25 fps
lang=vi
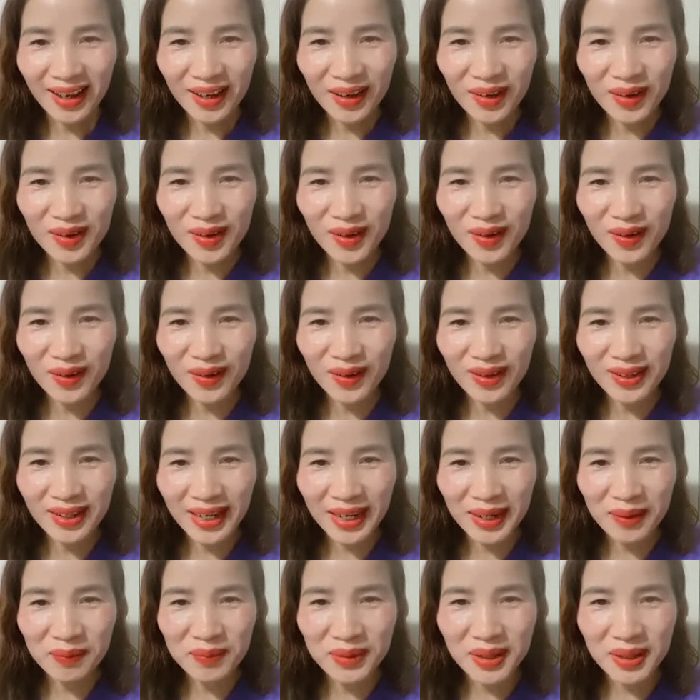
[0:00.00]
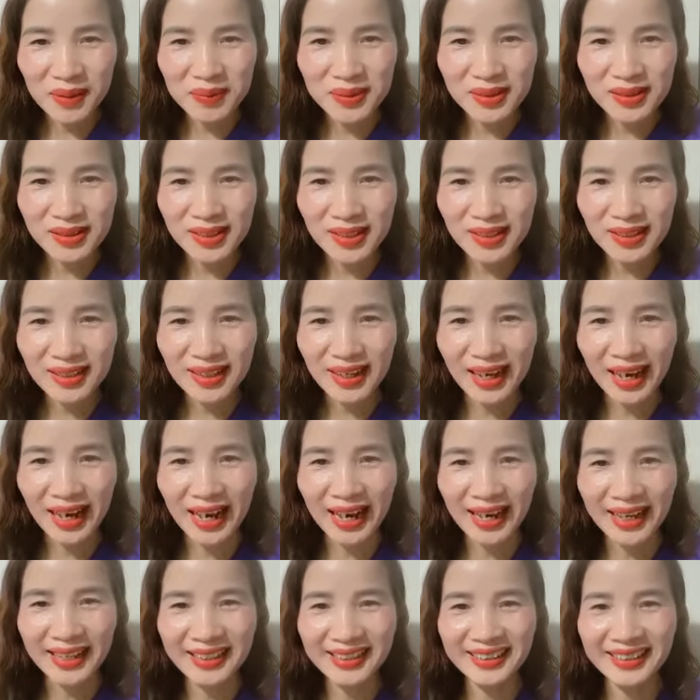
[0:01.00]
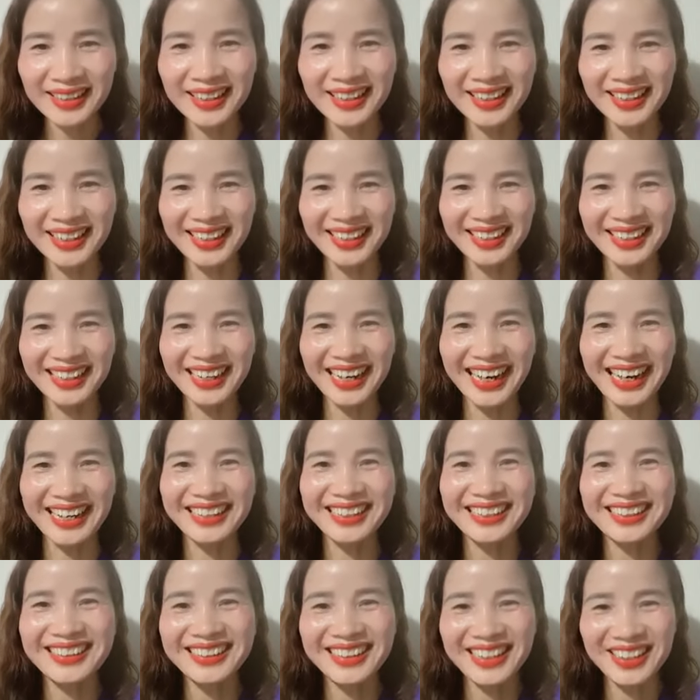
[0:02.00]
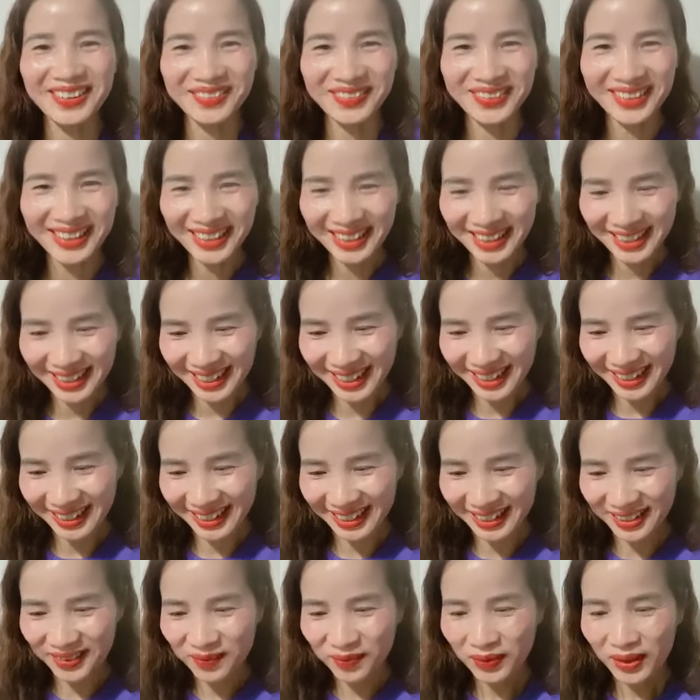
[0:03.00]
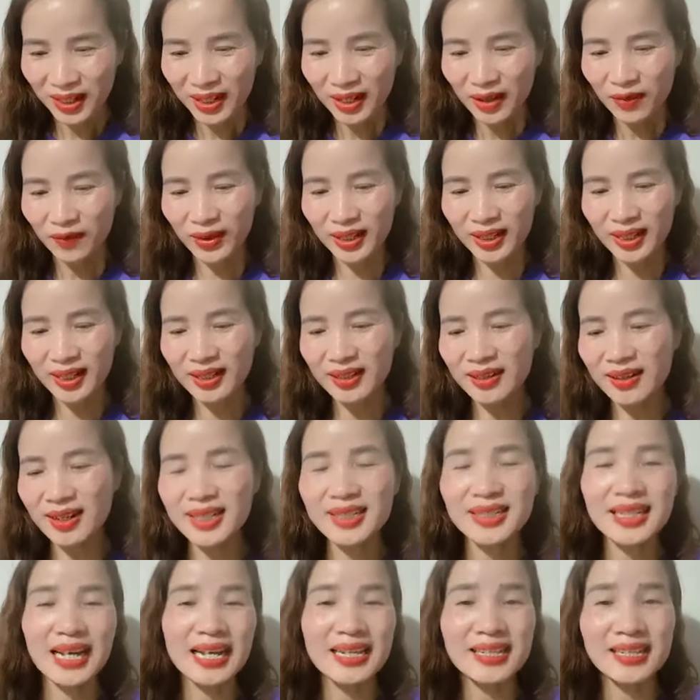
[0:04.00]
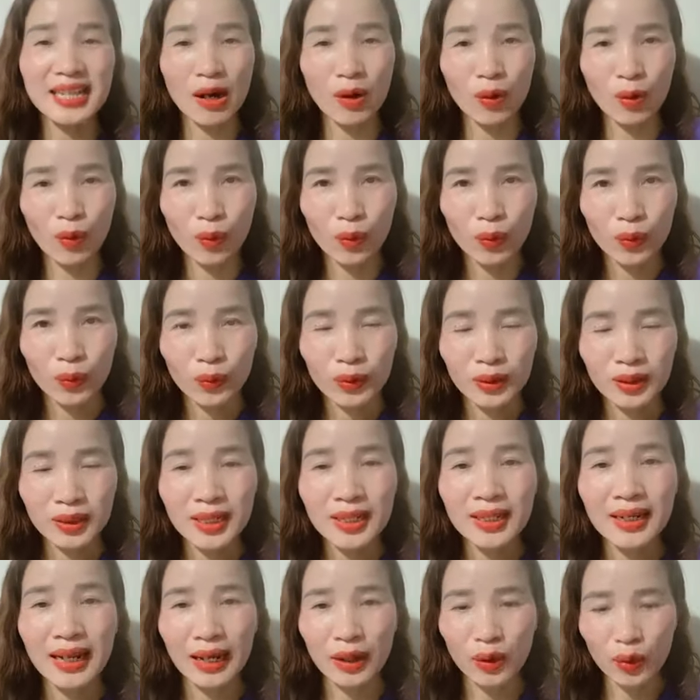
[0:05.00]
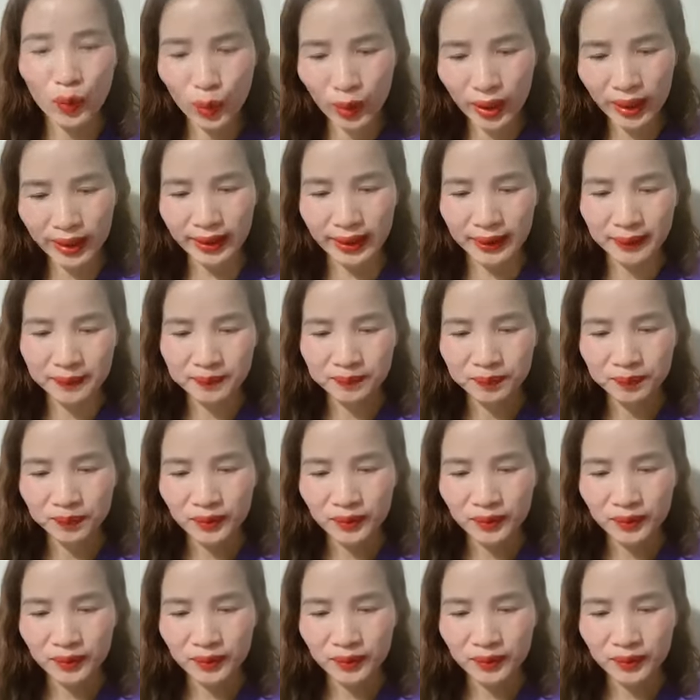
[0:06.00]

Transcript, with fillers: Hello em Điệp xinh gái. Anh Tiệp đấy. Vậy thì người cha giàu thì lại khuyên